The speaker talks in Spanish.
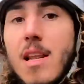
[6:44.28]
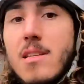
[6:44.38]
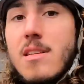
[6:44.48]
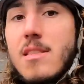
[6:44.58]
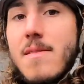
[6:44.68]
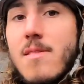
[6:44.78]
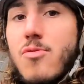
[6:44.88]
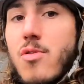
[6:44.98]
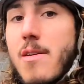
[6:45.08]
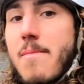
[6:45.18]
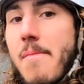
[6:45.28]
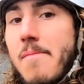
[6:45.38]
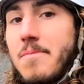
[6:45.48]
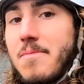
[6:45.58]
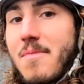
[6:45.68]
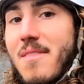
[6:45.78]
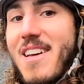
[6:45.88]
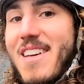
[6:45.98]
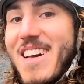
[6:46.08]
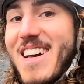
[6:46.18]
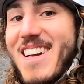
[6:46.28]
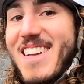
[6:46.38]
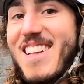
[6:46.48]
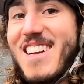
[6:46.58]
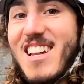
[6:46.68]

en la siguiente aventura. Gracias.